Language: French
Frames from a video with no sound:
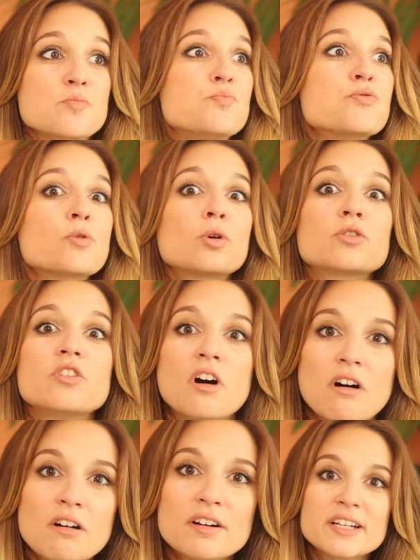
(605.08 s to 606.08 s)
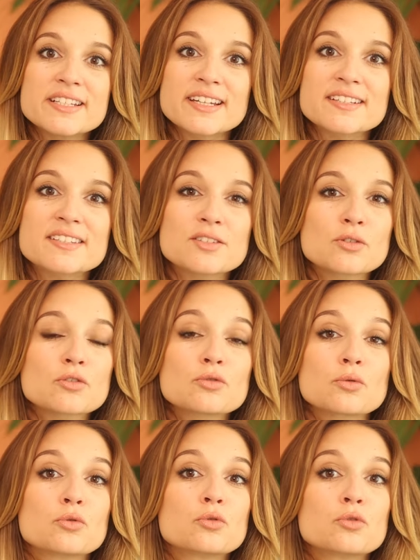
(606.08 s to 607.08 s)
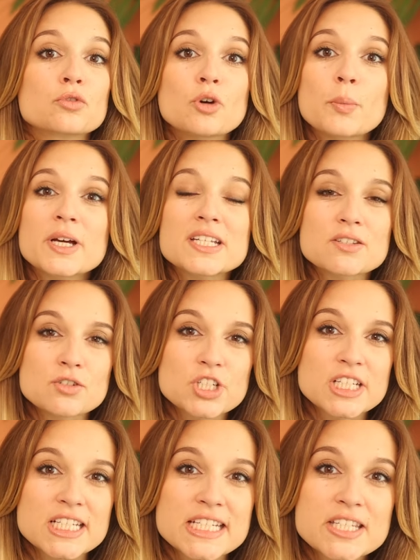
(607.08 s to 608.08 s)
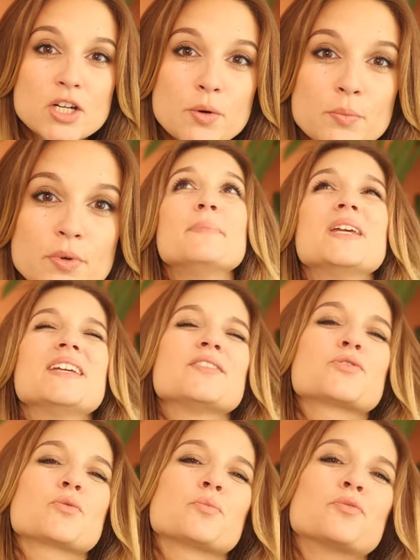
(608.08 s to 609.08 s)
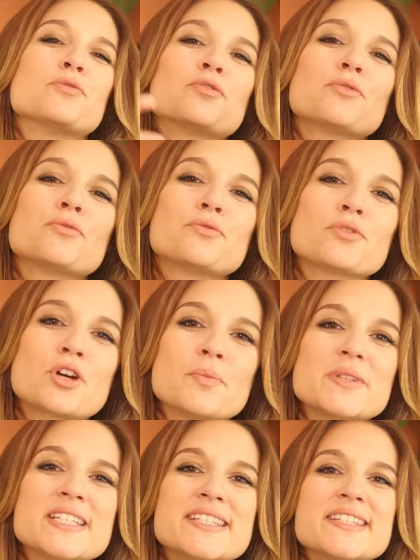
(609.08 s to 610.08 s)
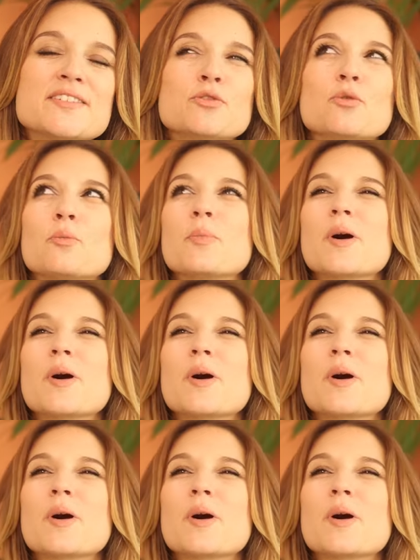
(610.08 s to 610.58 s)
Et pourtant, les accidents sont tout autant présents chez les hommes, mais ils sont plutôt vus comme des signes de